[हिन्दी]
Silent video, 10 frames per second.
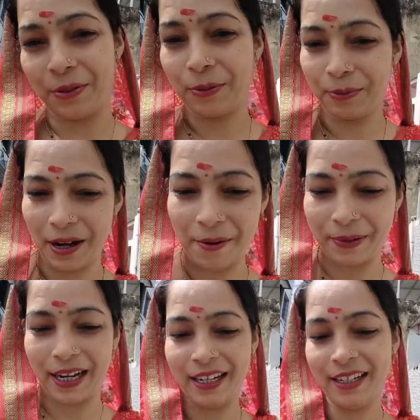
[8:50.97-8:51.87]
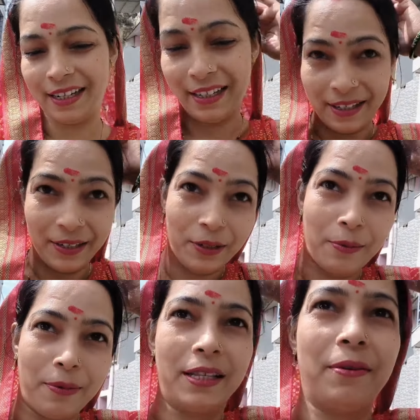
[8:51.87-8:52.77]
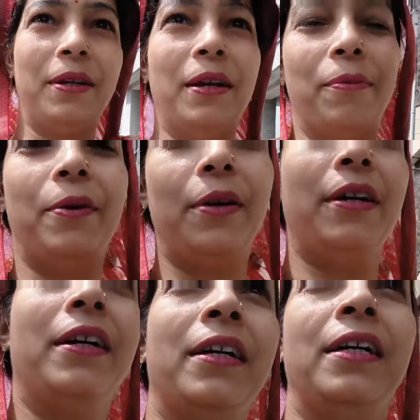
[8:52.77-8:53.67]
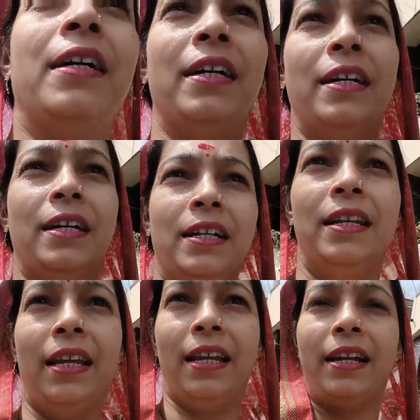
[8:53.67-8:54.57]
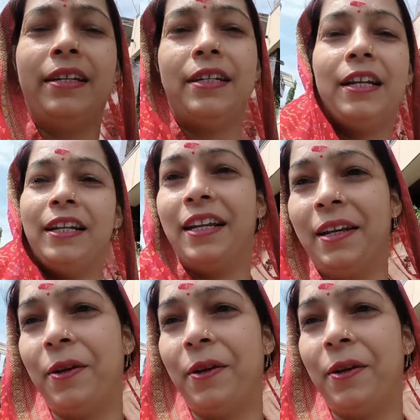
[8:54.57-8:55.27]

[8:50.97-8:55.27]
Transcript: शुभकामनाएं तो बस अभी हम लोग लेकर जल निकले